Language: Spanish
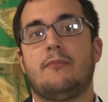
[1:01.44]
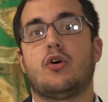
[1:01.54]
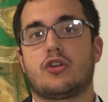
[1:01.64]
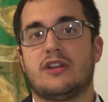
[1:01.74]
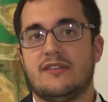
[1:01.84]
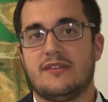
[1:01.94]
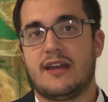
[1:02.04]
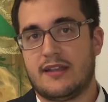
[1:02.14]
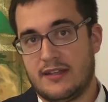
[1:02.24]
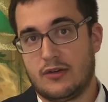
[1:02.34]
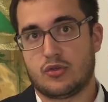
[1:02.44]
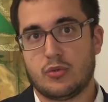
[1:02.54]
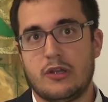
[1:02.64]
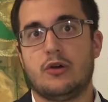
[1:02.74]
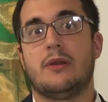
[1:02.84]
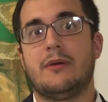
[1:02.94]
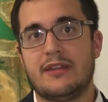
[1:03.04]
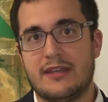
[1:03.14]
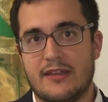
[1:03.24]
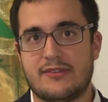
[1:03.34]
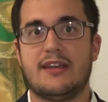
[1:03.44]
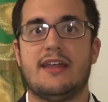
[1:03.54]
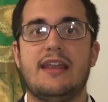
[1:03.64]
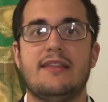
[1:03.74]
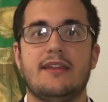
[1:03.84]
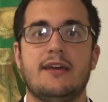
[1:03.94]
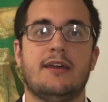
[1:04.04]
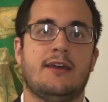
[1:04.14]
a amortizar en octubre del 2020 y así en adelante